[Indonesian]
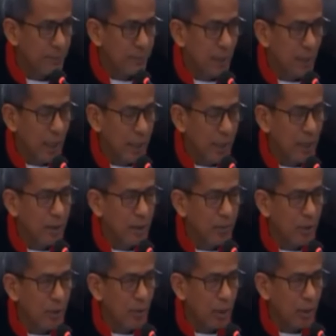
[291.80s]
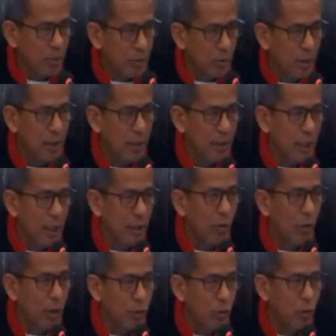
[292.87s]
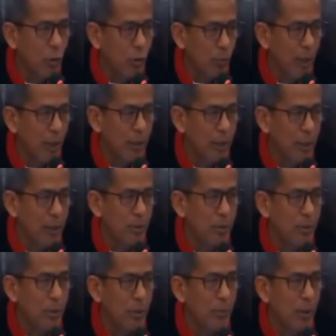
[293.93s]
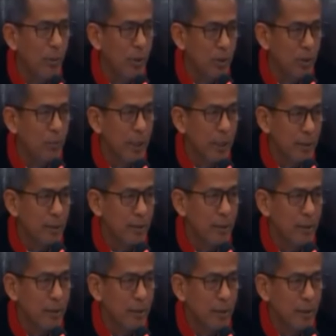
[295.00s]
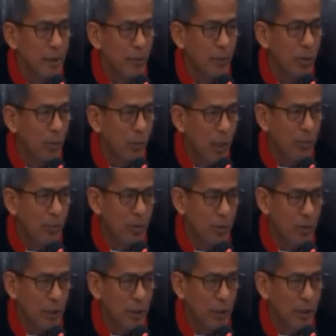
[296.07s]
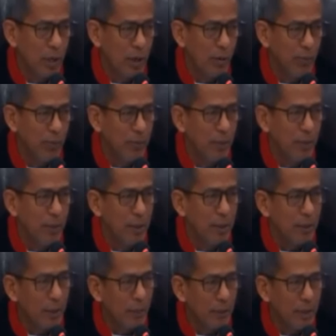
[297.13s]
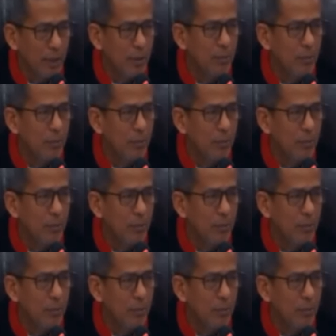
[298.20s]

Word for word: Tapi pertanyaannya adalah ada dugaan-dugaan penggelembungan ya di dalamnya terkait dengan situasi